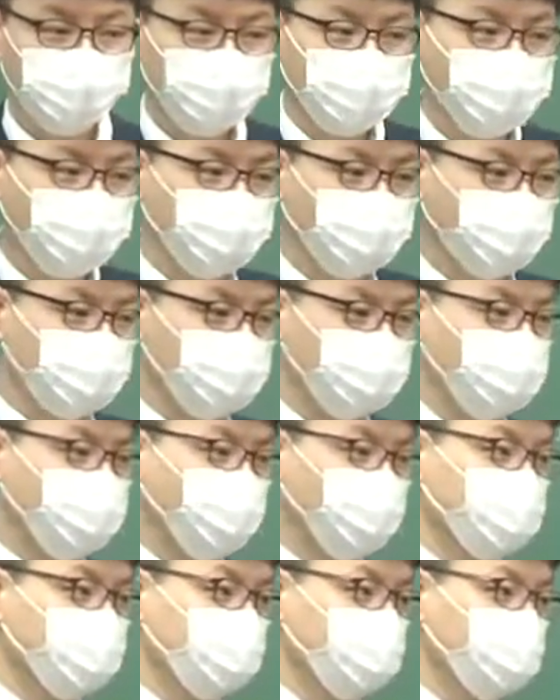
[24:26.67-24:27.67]
근데
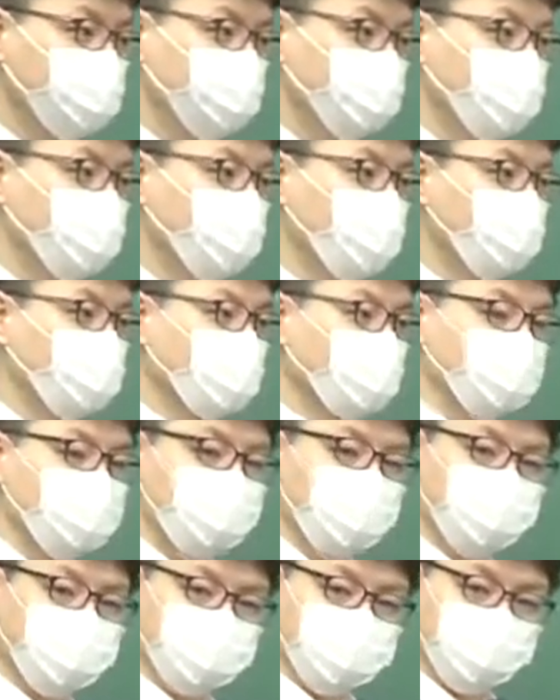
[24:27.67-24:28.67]
지방자치에서는
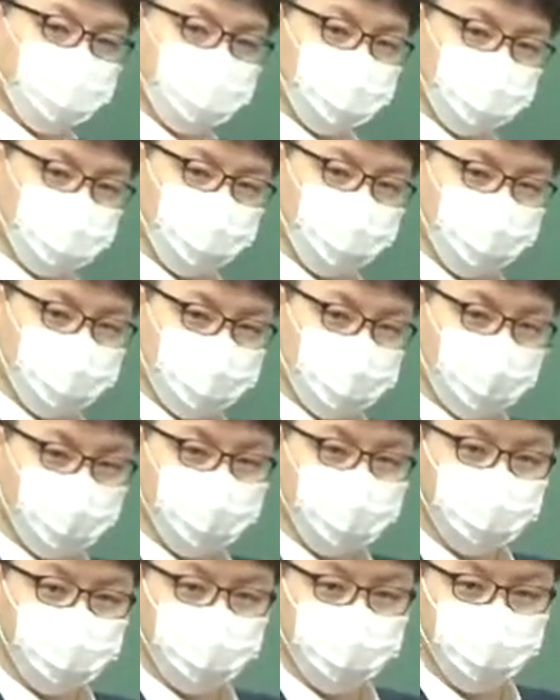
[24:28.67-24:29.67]
지방자치단체
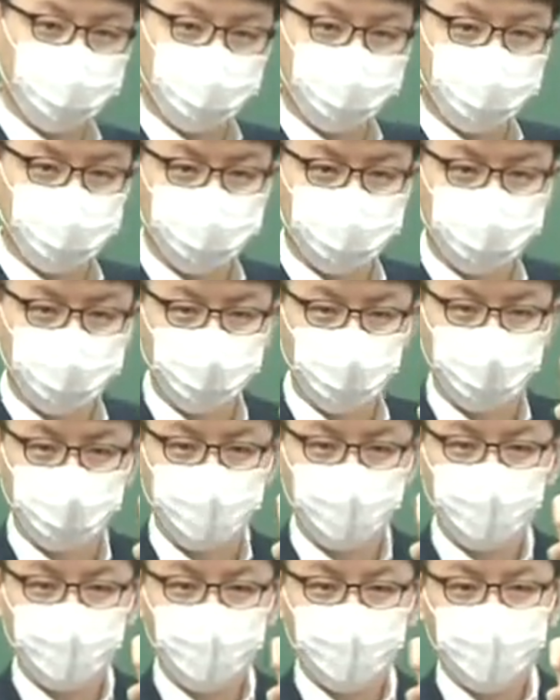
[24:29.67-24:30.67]
작은 차원에서 다루는데
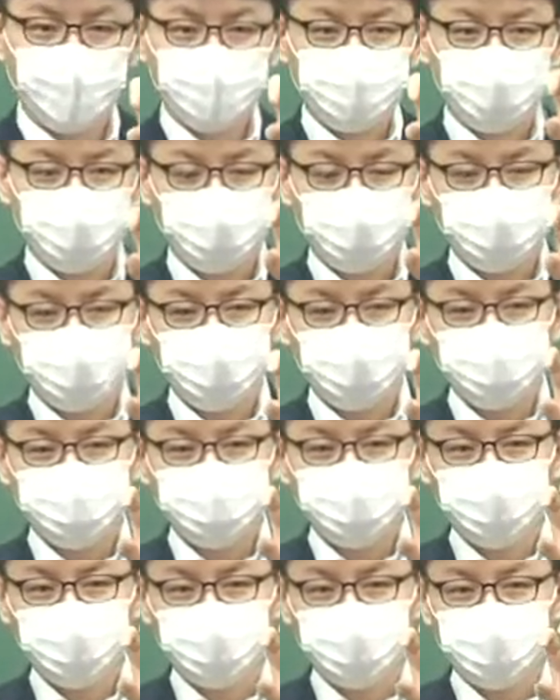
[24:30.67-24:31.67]
작기
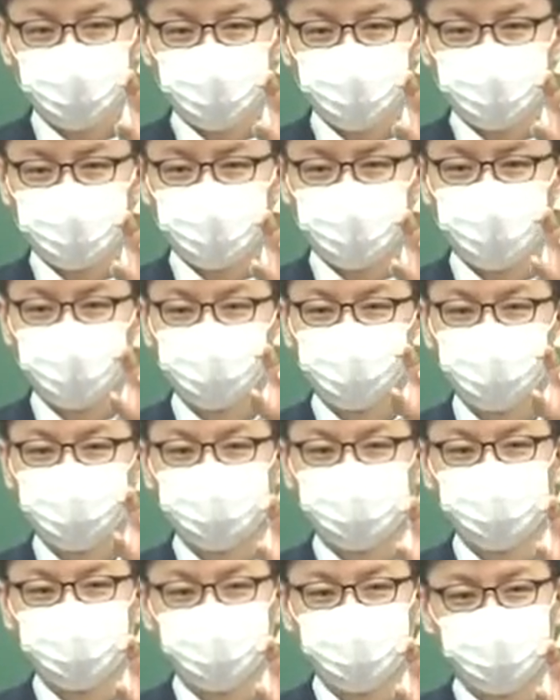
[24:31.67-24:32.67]
때문에
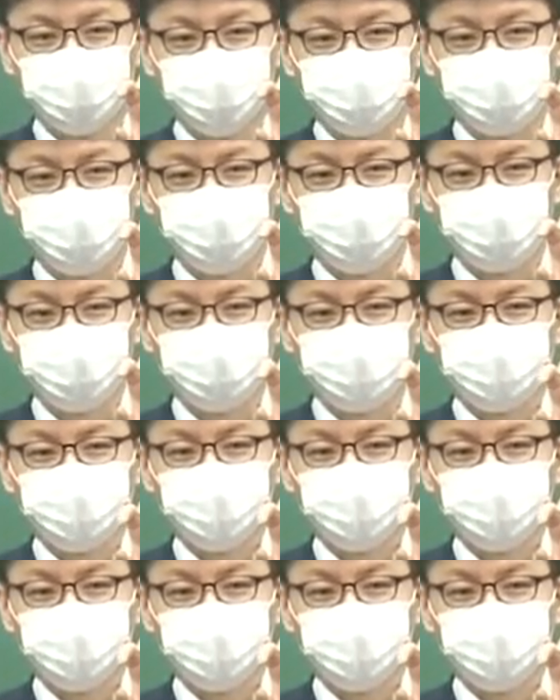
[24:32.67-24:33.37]
공통점보다 뭐냐